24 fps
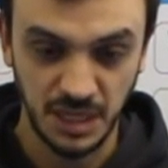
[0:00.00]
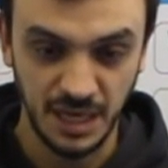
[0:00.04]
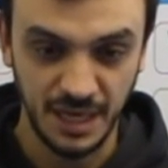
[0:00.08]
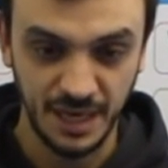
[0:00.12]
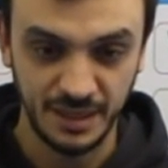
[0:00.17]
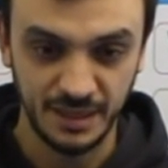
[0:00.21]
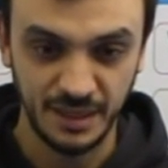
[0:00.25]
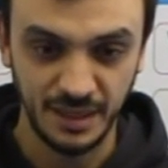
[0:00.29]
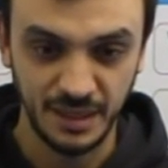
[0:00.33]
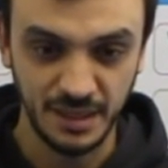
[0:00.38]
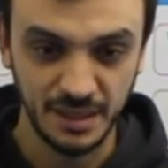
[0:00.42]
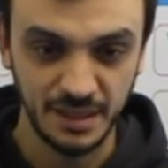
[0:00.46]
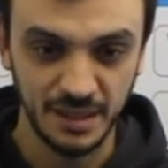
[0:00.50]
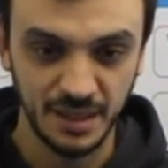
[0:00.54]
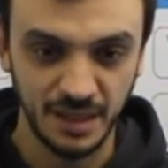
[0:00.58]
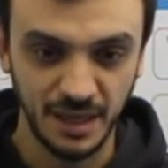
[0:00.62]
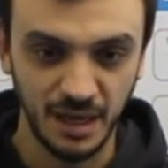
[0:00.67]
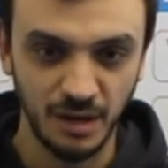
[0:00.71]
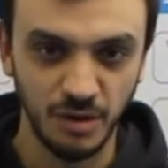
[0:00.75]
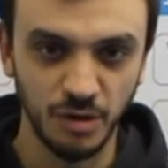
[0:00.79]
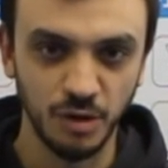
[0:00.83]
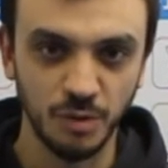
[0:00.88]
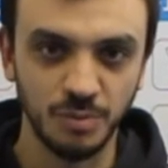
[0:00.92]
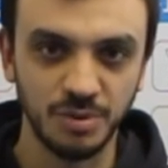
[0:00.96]
caratteristica
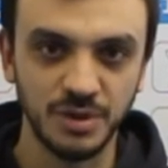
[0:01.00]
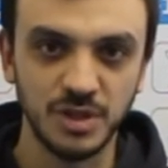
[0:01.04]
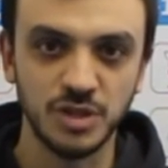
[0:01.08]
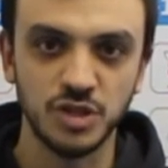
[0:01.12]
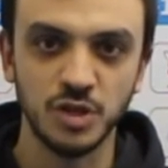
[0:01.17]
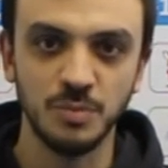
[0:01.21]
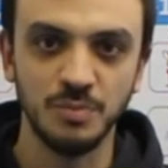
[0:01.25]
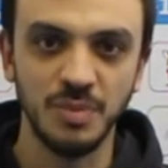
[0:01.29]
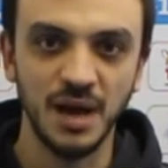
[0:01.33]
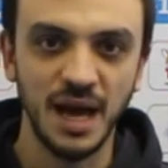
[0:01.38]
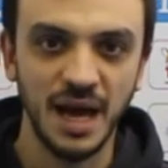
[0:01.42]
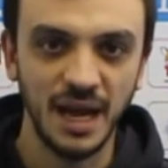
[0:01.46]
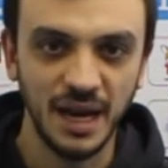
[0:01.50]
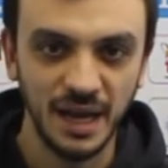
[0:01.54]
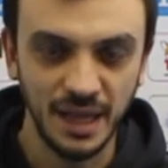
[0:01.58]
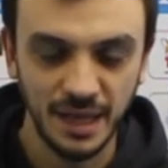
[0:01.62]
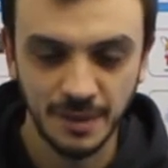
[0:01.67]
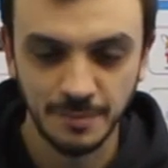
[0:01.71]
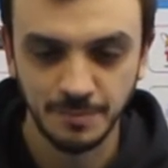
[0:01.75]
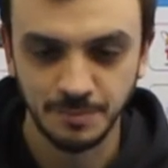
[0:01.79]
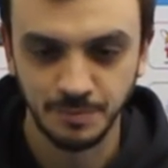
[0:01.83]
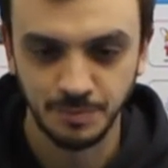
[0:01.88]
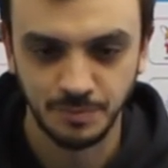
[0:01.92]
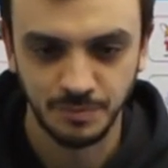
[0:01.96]
loro
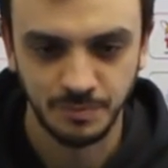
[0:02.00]
principale